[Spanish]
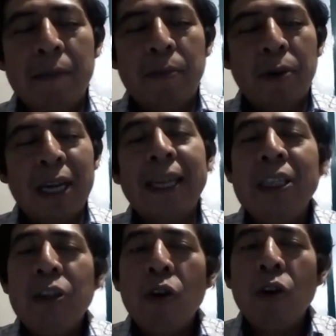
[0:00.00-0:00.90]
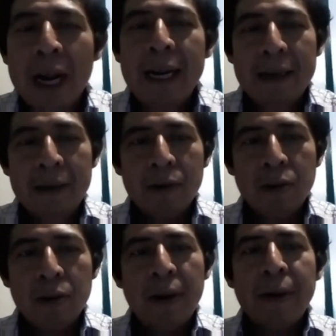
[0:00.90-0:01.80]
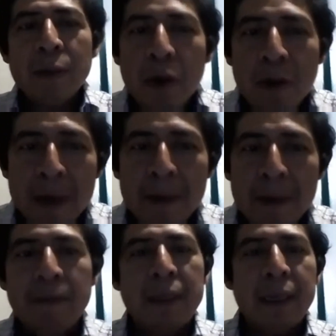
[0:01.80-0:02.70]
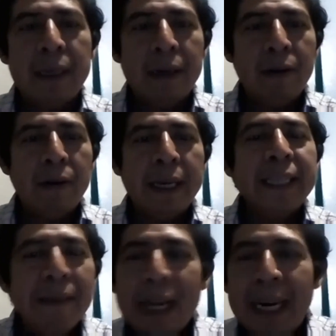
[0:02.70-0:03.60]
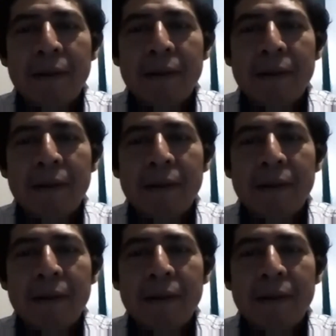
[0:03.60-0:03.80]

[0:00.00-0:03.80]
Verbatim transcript: por la tradición oral, son, lenguas muy vivas, pues en, el significado,